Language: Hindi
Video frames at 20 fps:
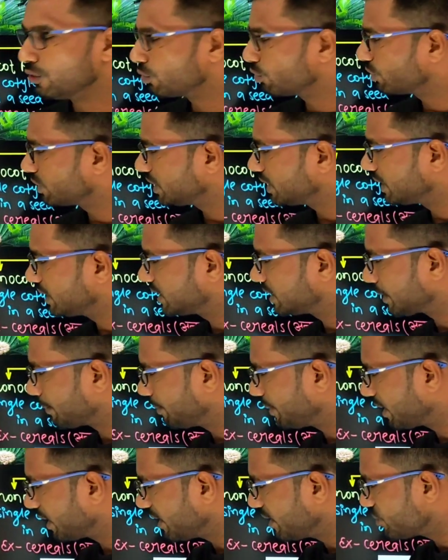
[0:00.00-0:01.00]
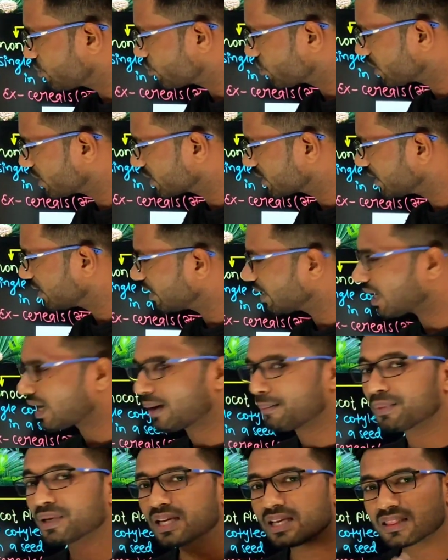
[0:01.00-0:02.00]
कुछ चपटा स्ट्रक्चर
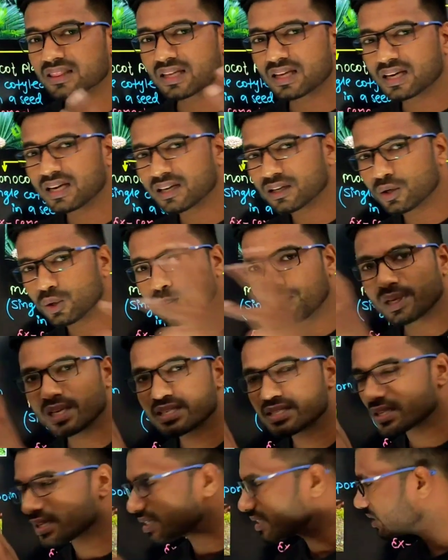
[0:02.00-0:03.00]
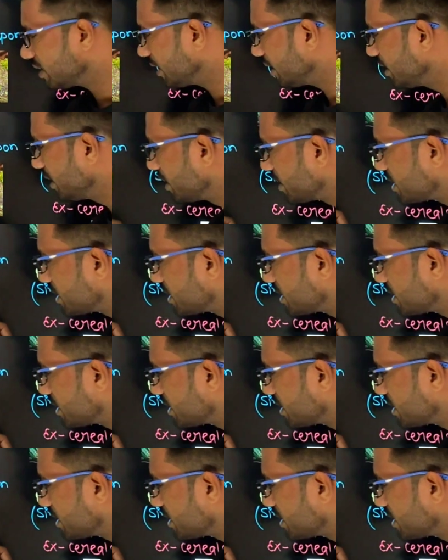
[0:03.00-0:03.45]
आम के तना के ऊपर इस तरह से